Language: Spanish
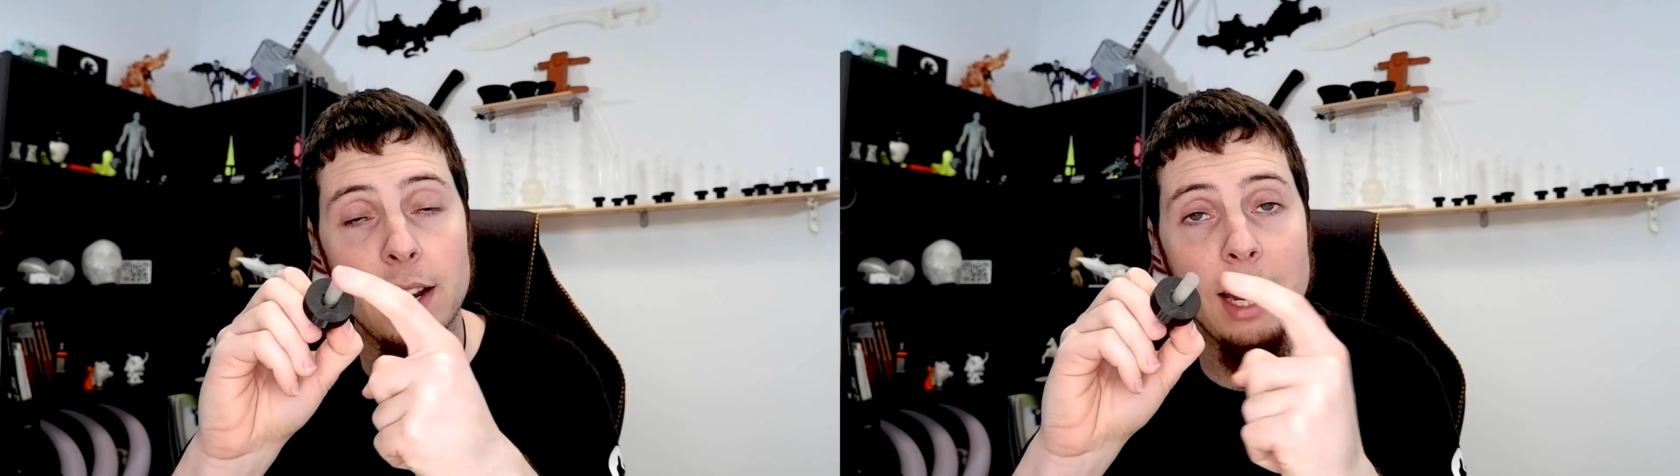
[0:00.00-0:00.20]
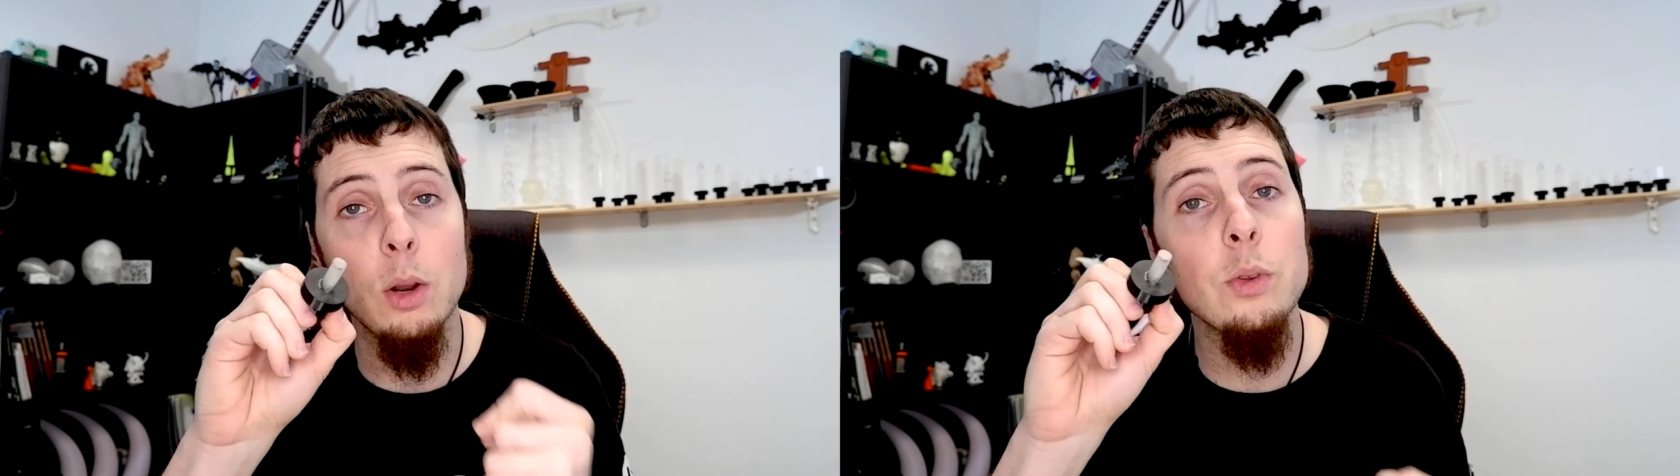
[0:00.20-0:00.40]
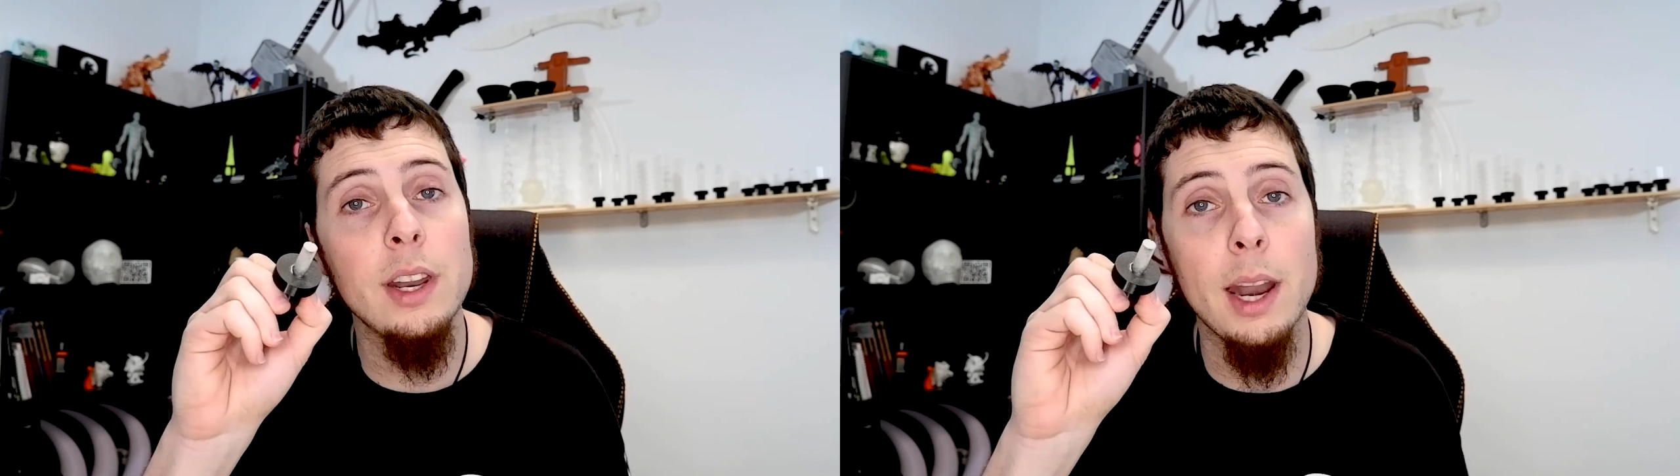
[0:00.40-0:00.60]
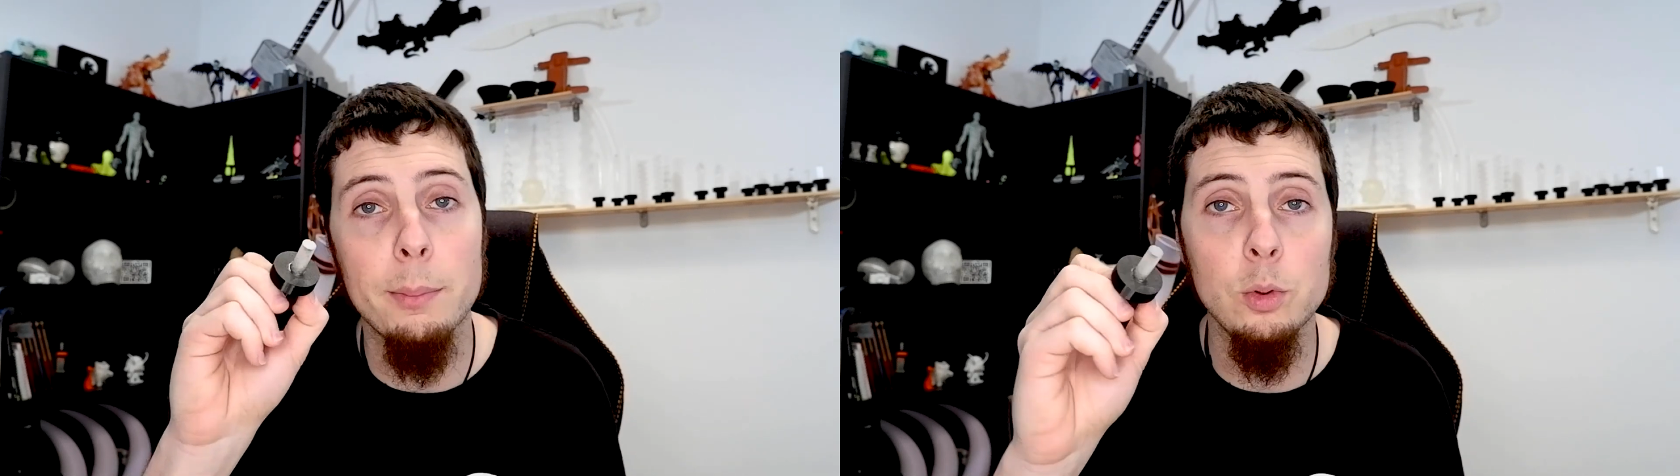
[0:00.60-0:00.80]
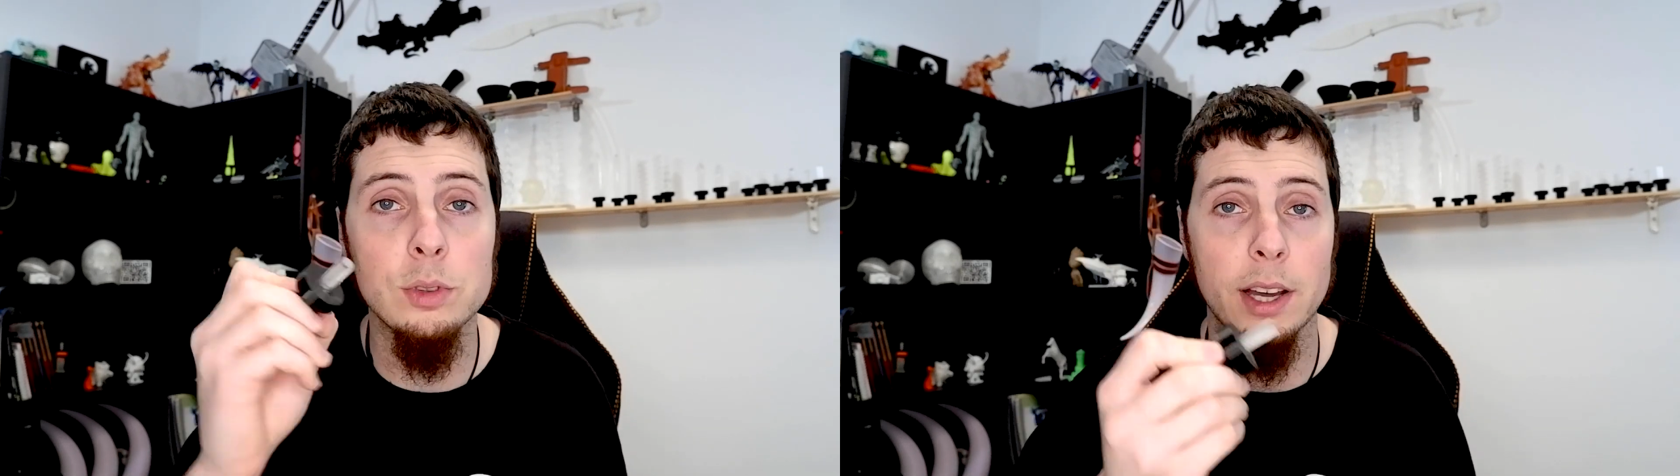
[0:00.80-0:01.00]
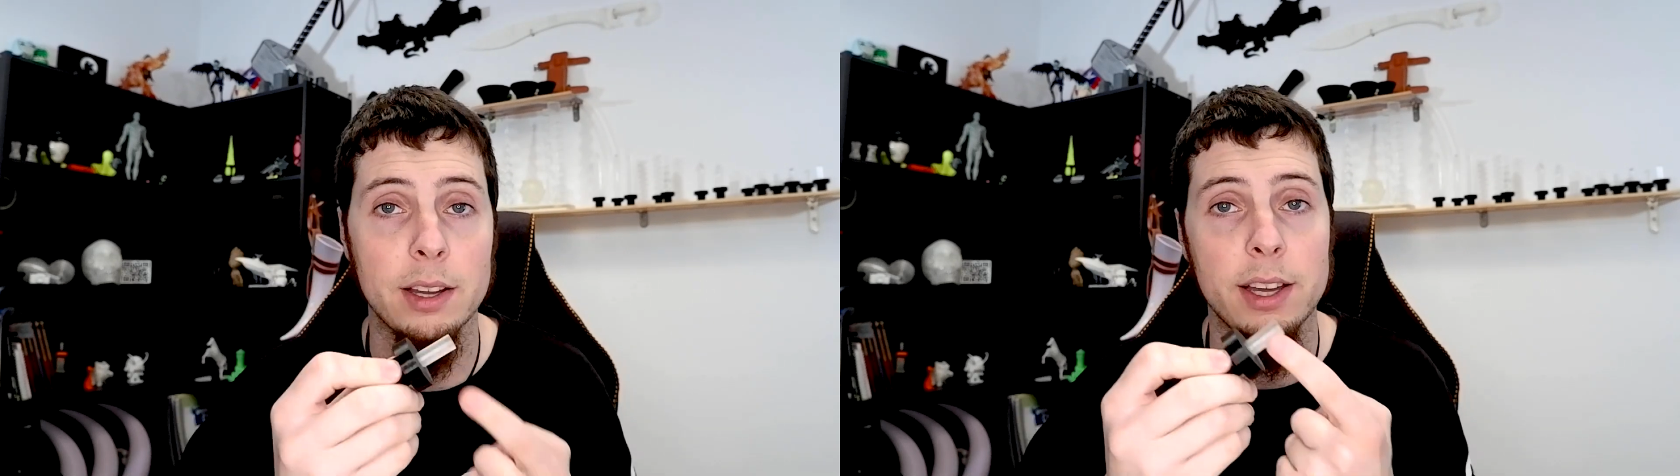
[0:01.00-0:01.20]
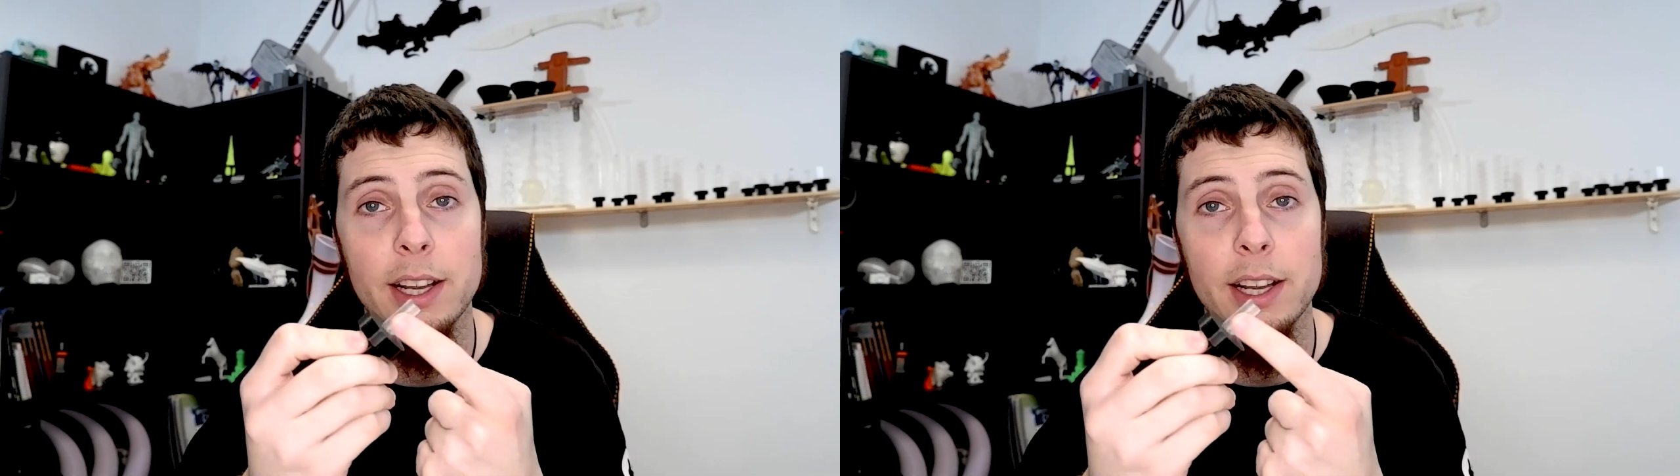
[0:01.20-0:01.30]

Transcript: la luz en la punta,